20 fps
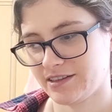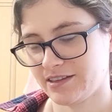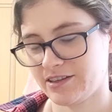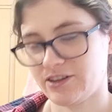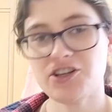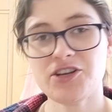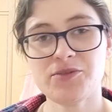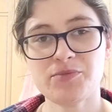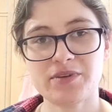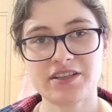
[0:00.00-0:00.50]

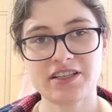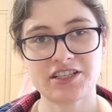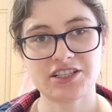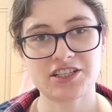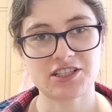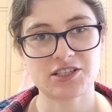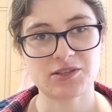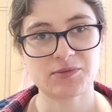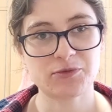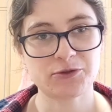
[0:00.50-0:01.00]
no nie będę
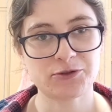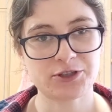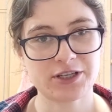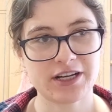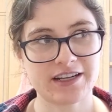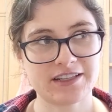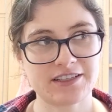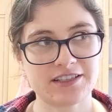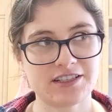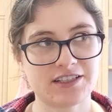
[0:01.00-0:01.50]
się
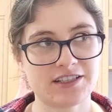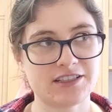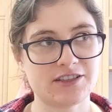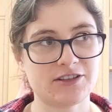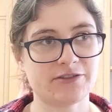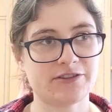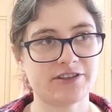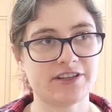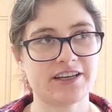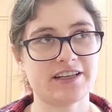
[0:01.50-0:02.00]
zmuszać
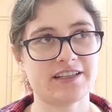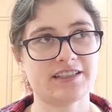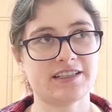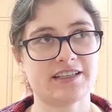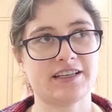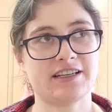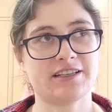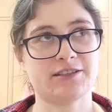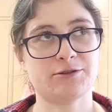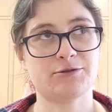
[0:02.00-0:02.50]
do
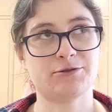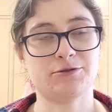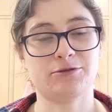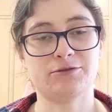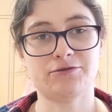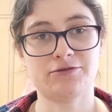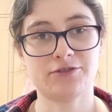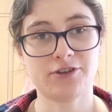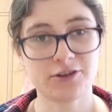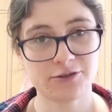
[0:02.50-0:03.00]
niejedzenia cukru
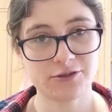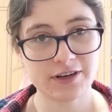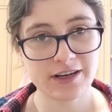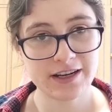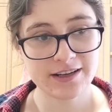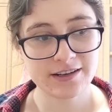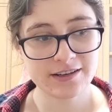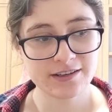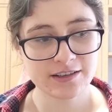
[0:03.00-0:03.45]
w ogóle,